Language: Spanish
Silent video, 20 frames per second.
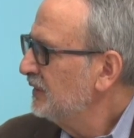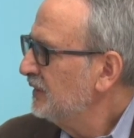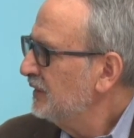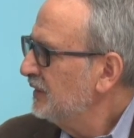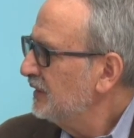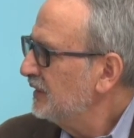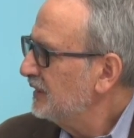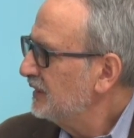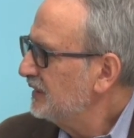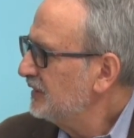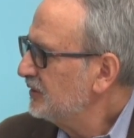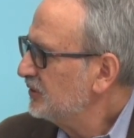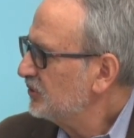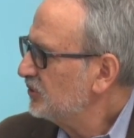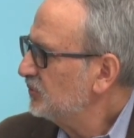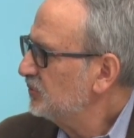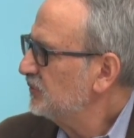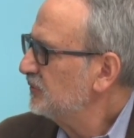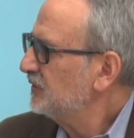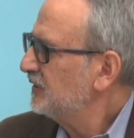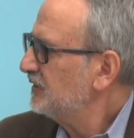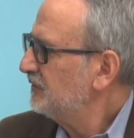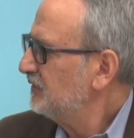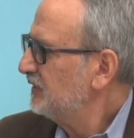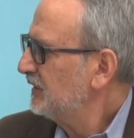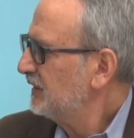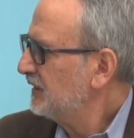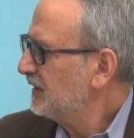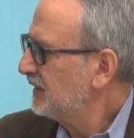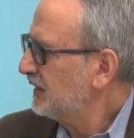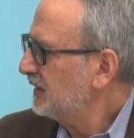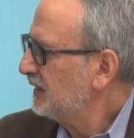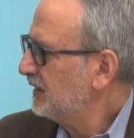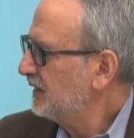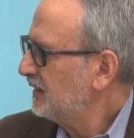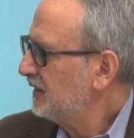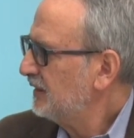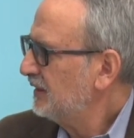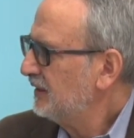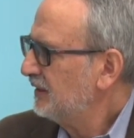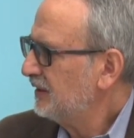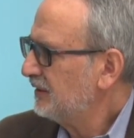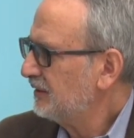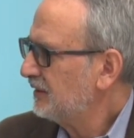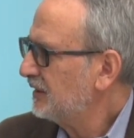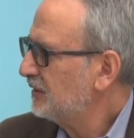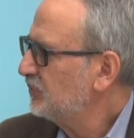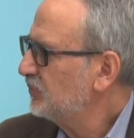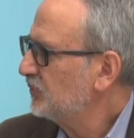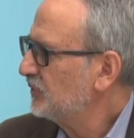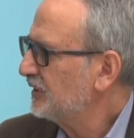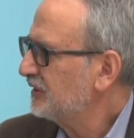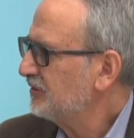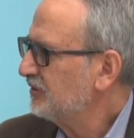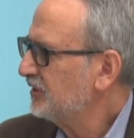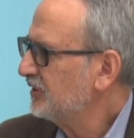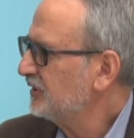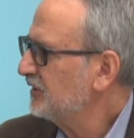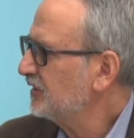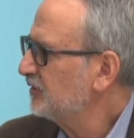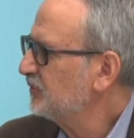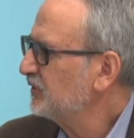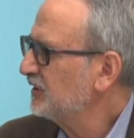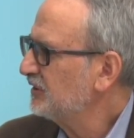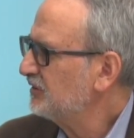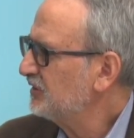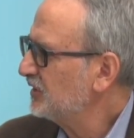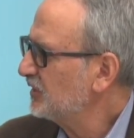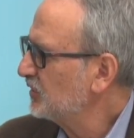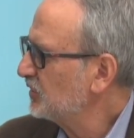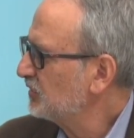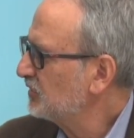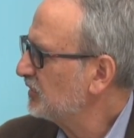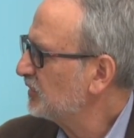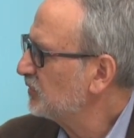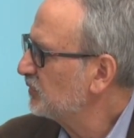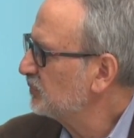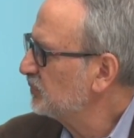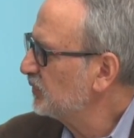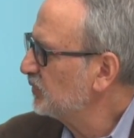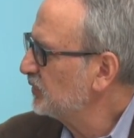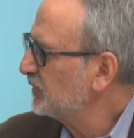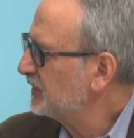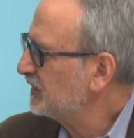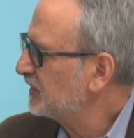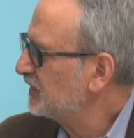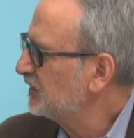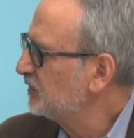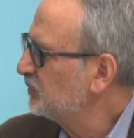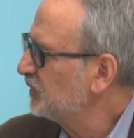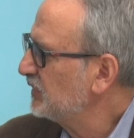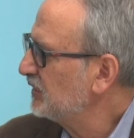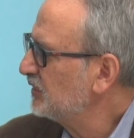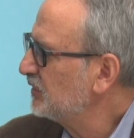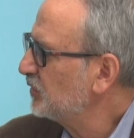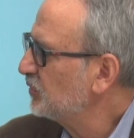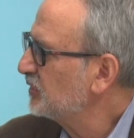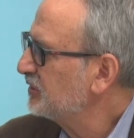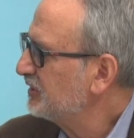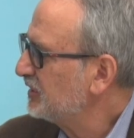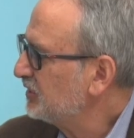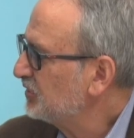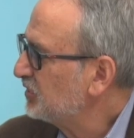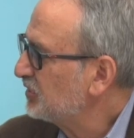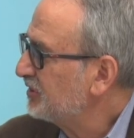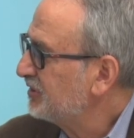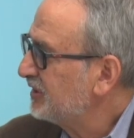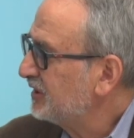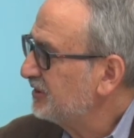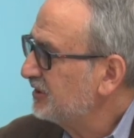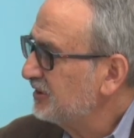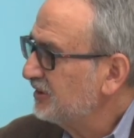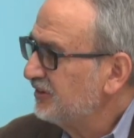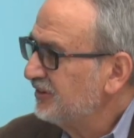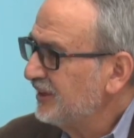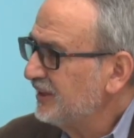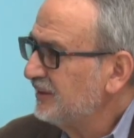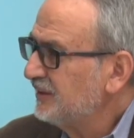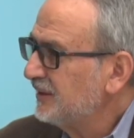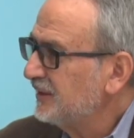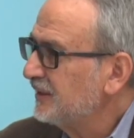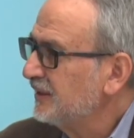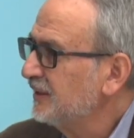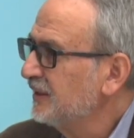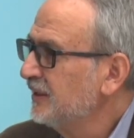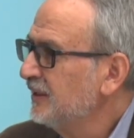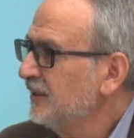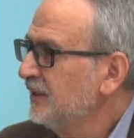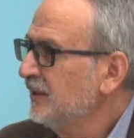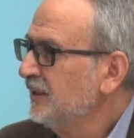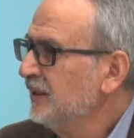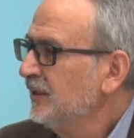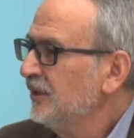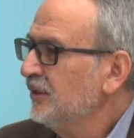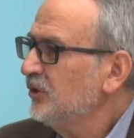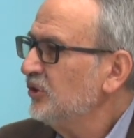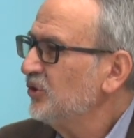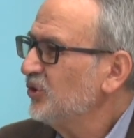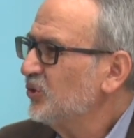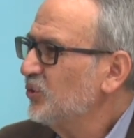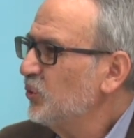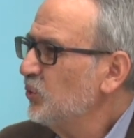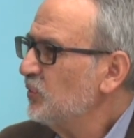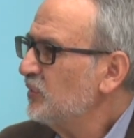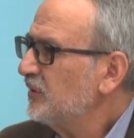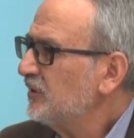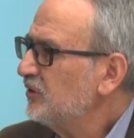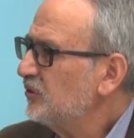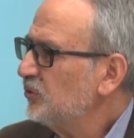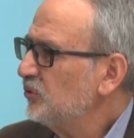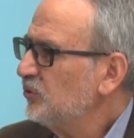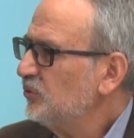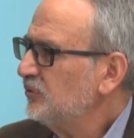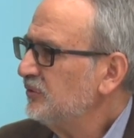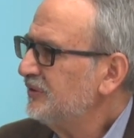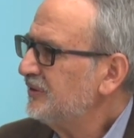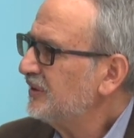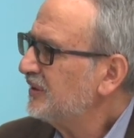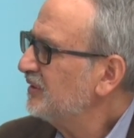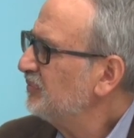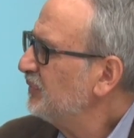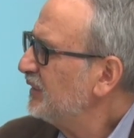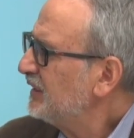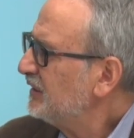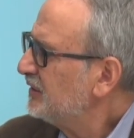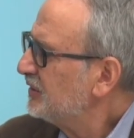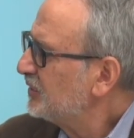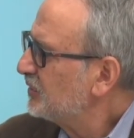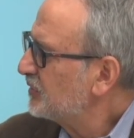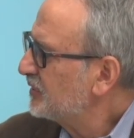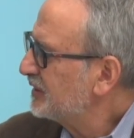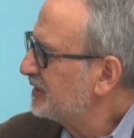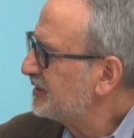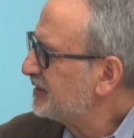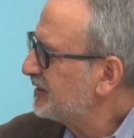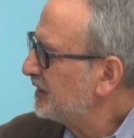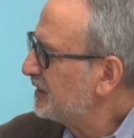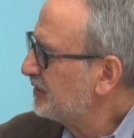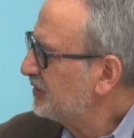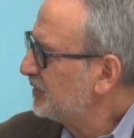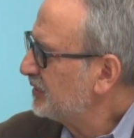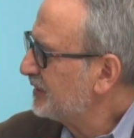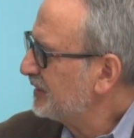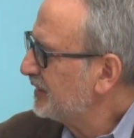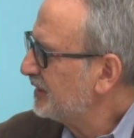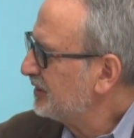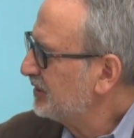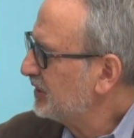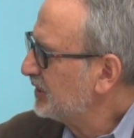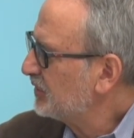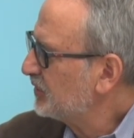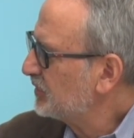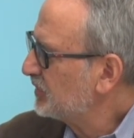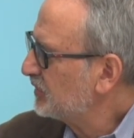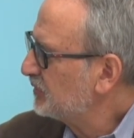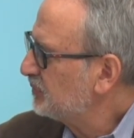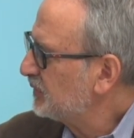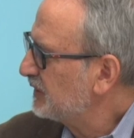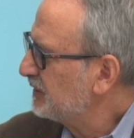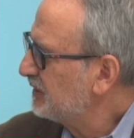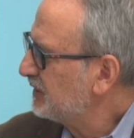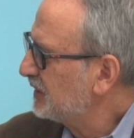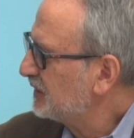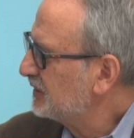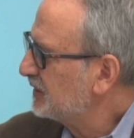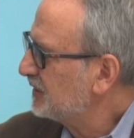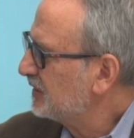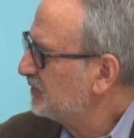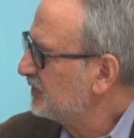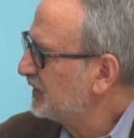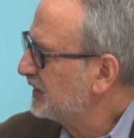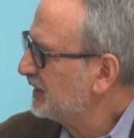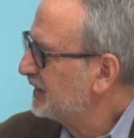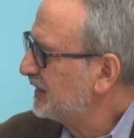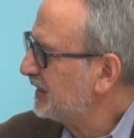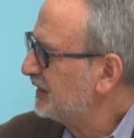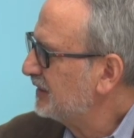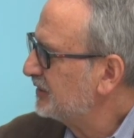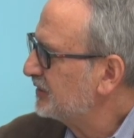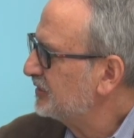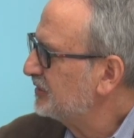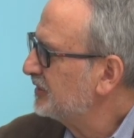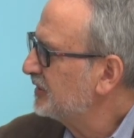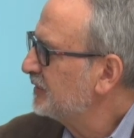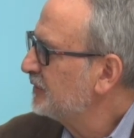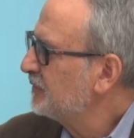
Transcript: el hito fundamental es la fundación del Ministerio de Salud Pública en el 1967 y ocurre con un tremendo retraso en relación a otros países latinoamericanos.